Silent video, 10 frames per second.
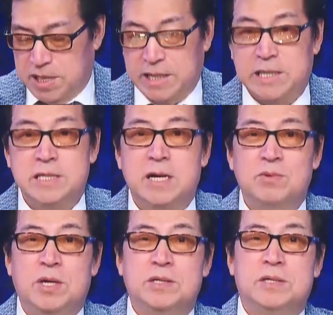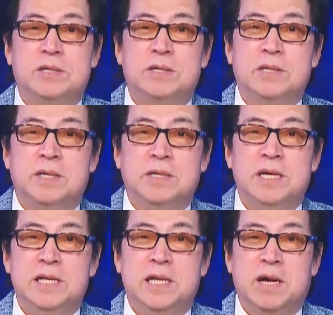cả thế giới đó
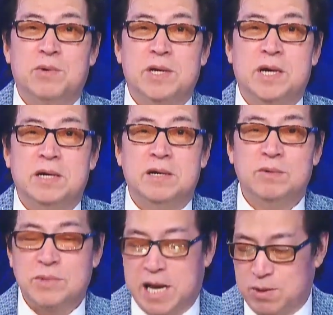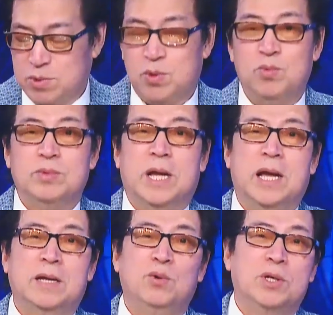nhìn theo cái lời hứa ông ta cuối cùng
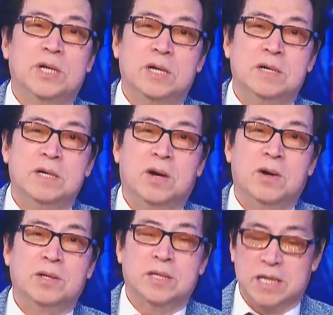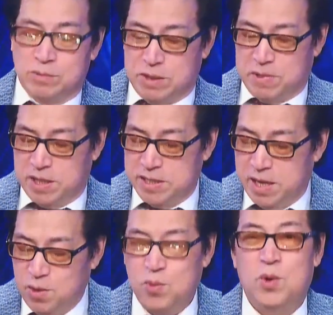ta nuốt cái lời hứa đó tức là ông ta bảo là
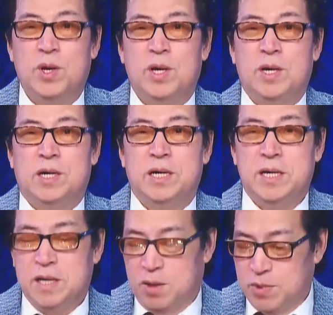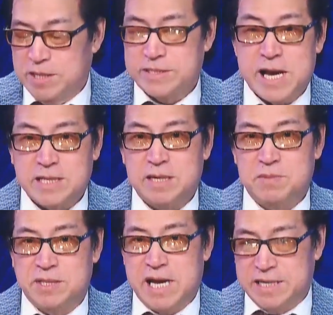nếu khi ông Assad
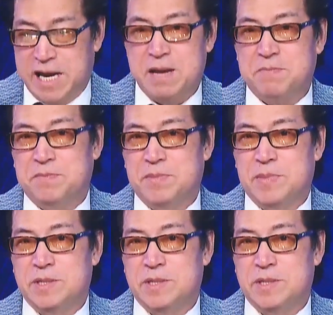mà đàn áp